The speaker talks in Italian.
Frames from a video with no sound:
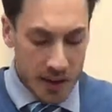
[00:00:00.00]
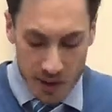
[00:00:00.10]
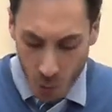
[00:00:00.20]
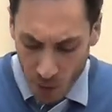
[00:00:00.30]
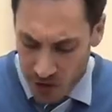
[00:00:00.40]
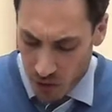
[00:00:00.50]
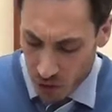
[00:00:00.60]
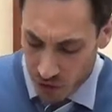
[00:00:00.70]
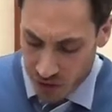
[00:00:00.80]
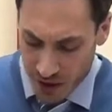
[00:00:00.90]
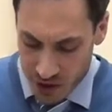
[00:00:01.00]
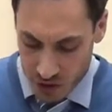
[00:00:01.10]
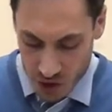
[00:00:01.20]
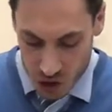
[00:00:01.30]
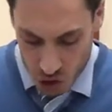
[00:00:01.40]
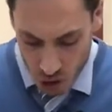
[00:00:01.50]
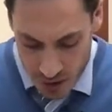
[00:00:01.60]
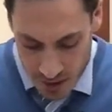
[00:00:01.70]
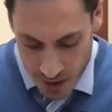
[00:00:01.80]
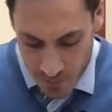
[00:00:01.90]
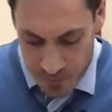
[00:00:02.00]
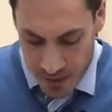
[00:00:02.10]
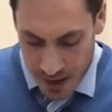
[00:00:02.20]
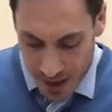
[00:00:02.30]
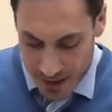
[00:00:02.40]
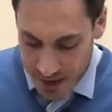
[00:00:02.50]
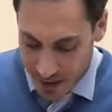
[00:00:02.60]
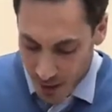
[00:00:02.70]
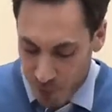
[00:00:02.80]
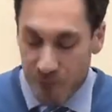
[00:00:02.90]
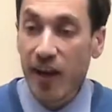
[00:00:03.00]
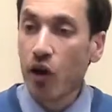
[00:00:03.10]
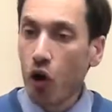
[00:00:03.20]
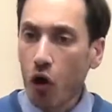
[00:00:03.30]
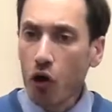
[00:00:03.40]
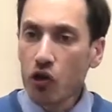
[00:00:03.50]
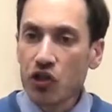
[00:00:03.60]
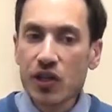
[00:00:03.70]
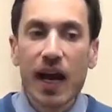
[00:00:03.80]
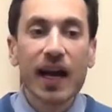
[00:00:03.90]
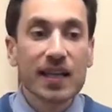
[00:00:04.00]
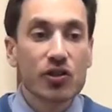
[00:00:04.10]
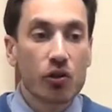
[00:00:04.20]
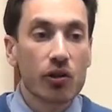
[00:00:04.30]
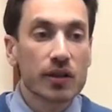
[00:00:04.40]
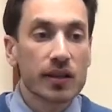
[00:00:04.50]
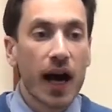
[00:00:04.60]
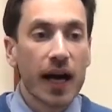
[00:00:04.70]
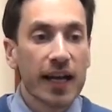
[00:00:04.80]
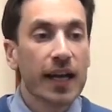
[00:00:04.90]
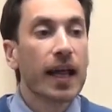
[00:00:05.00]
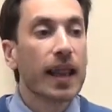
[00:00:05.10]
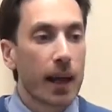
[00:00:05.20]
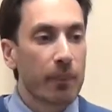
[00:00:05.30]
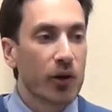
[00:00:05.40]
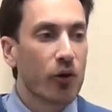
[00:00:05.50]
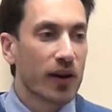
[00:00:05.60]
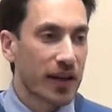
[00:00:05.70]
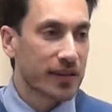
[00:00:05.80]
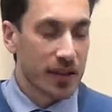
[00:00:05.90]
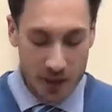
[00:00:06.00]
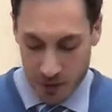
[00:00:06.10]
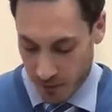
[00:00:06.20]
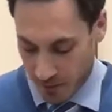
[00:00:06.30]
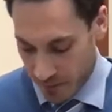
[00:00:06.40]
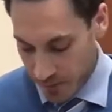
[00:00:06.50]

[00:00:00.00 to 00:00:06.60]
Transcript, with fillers: in questo contesto esorta ad essere veloci ad ascoltare la parola di Dio.